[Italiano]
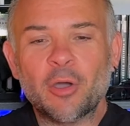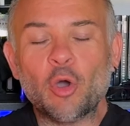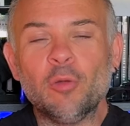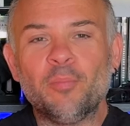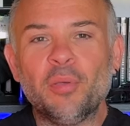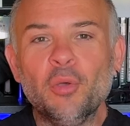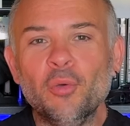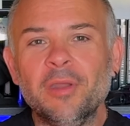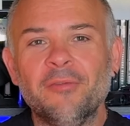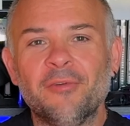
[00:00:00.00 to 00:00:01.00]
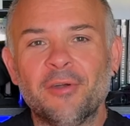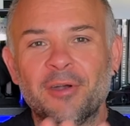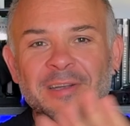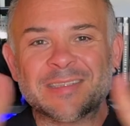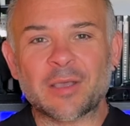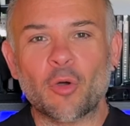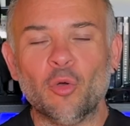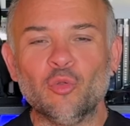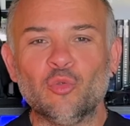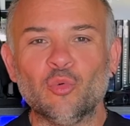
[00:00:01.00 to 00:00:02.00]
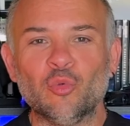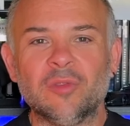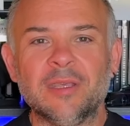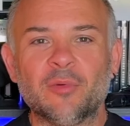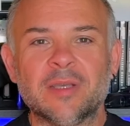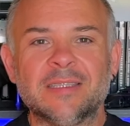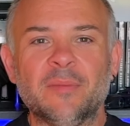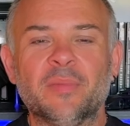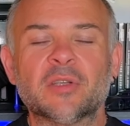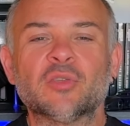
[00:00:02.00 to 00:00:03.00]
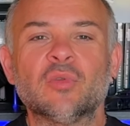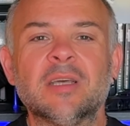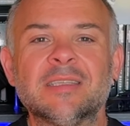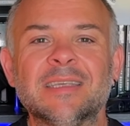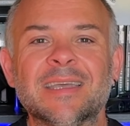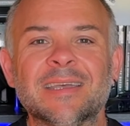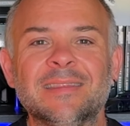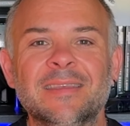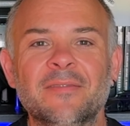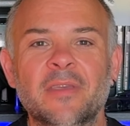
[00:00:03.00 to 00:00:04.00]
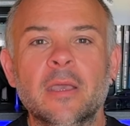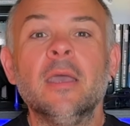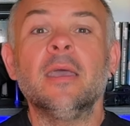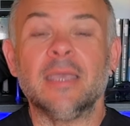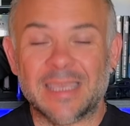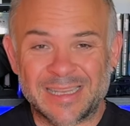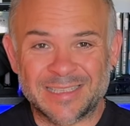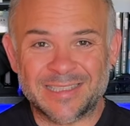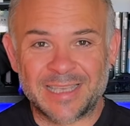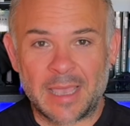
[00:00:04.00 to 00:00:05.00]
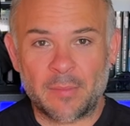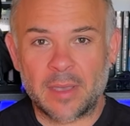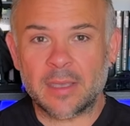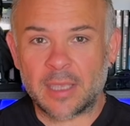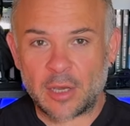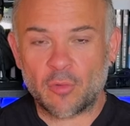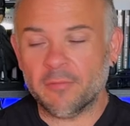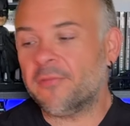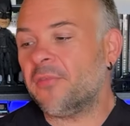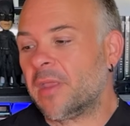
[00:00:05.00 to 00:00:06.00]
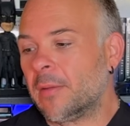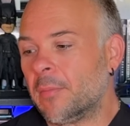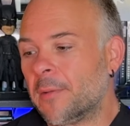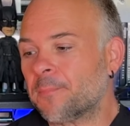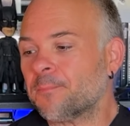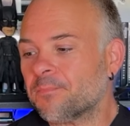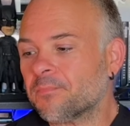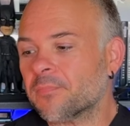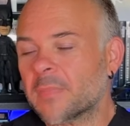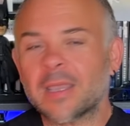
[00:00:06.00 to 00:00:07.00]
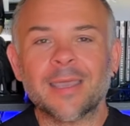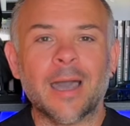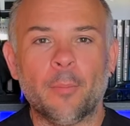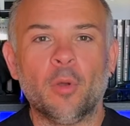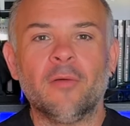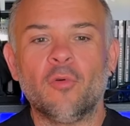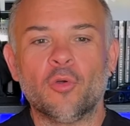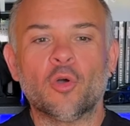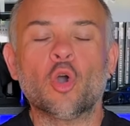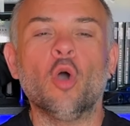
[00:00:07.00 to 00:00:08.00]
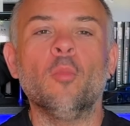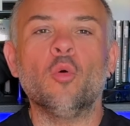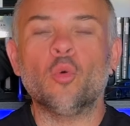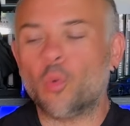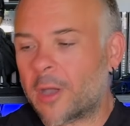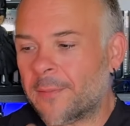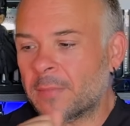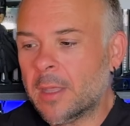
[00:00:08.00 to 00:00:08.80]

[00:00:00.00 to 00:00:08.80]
col Puniverse, con tutti questi personaggi cattivi insieme in un film. Capolavoro. Comunque,